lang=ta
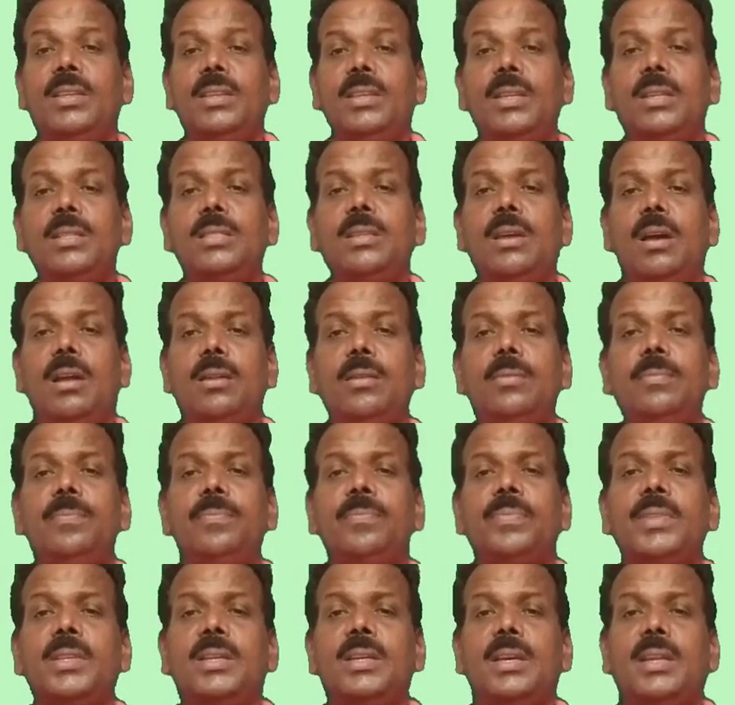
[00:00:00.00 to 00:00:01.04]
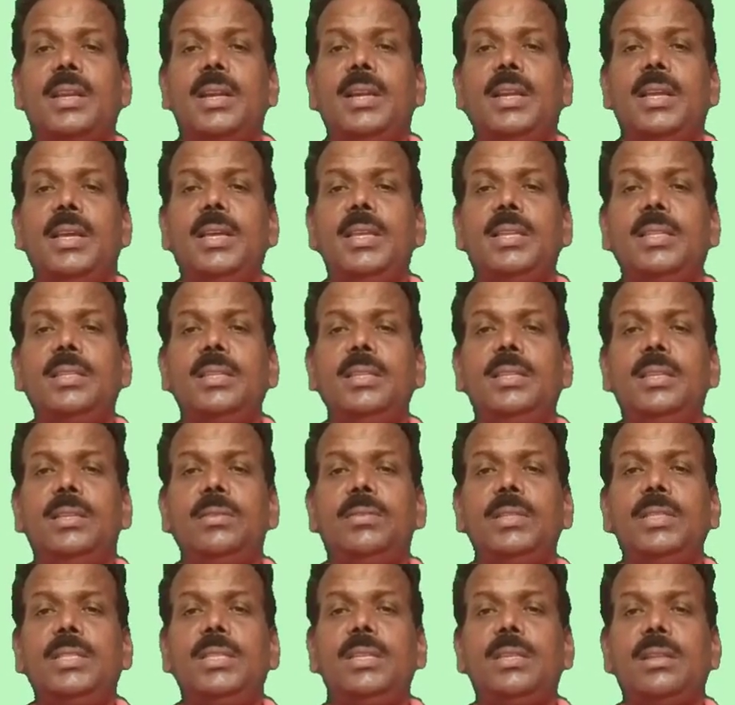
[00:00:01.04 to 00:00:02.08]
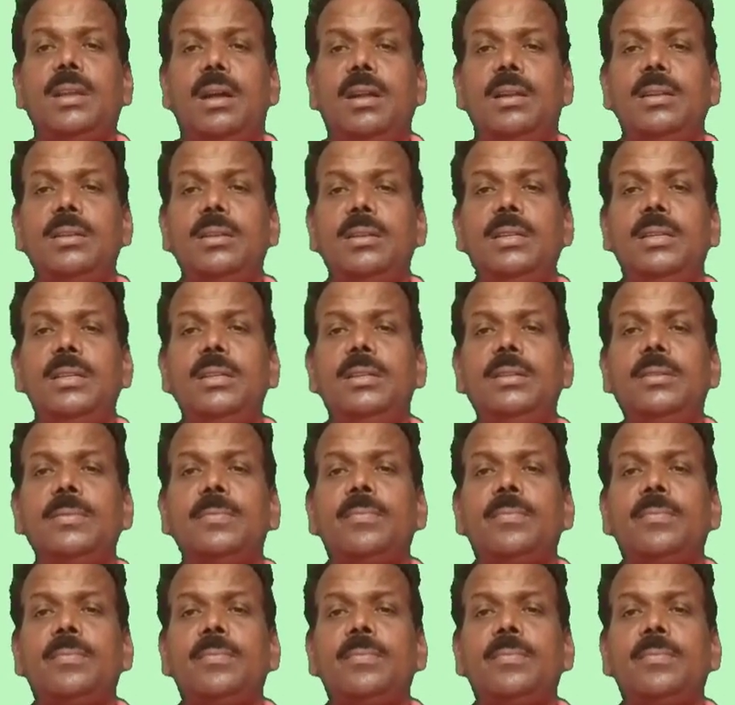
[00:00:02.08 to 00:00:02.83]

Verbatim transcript: இருந்தாலும் ரெண்டாயிரத்தி இருபத்தி நான்கு